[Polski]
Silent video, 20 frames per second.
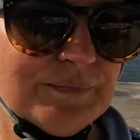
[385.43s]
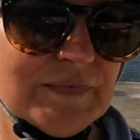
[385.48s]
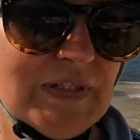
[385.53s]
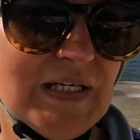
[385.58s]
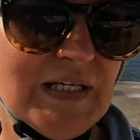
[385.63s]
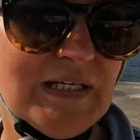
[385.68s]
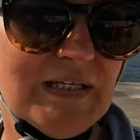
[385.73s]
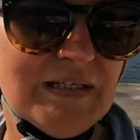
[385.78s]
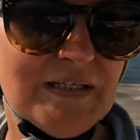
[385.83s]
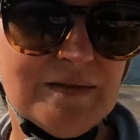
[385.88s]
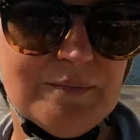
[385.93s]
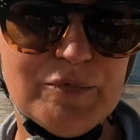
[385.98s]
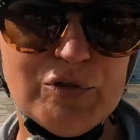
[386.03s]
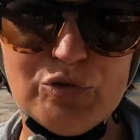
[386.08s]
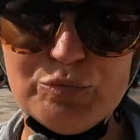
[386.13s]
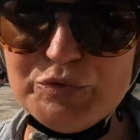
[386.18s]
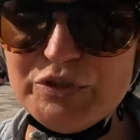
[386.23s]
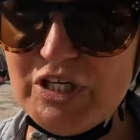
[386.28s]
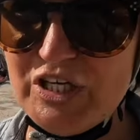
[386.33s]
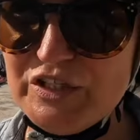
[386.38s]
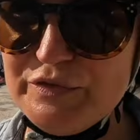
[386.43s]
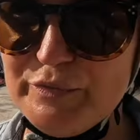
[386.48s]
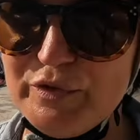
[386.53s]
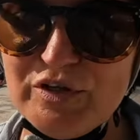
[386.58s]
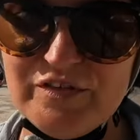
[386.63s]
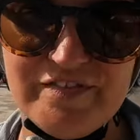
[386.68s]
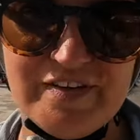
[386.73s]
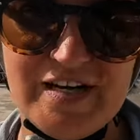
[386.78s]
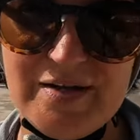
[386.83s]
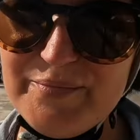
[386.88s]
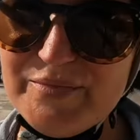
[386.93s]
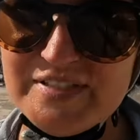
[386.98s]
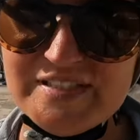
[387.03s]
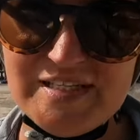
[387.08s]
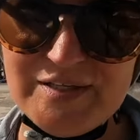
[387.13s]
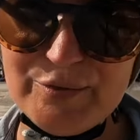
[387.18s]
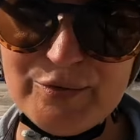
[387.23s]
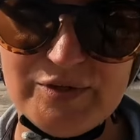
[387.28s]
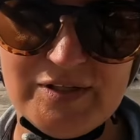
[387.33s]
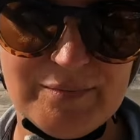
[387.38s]
E, my tu przyjechaliśmy rowerami,
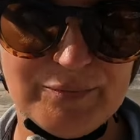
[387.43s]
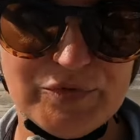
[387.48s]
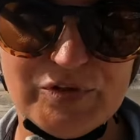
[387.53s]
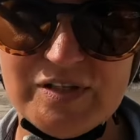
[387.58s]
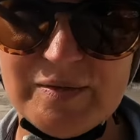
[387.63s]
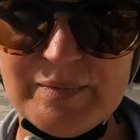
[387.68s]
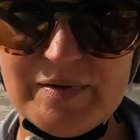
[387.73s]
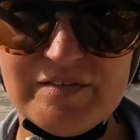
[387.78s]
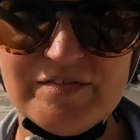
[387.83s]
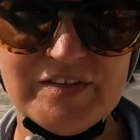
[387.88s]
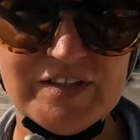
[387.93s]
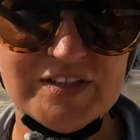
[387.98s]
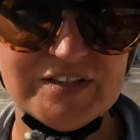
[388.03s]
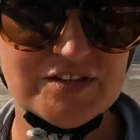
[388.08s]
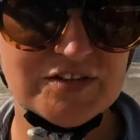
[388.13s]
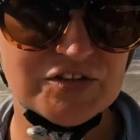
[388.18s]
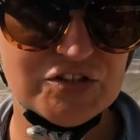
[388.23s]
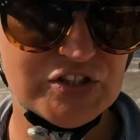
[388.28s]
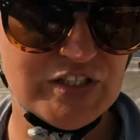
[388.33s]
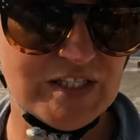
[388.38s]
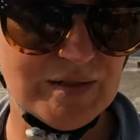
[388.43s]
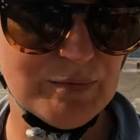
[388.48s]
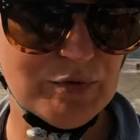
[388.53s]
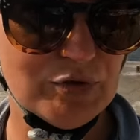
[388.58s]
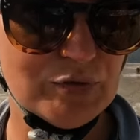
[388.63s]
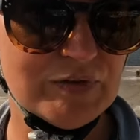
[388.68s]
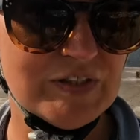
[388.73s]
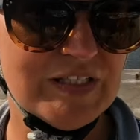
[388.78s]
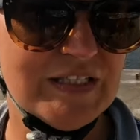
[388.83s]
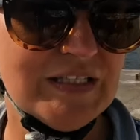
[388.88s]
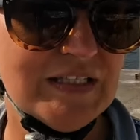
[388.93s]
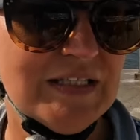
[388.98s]
zajęło nam to naprawdę 4 minuty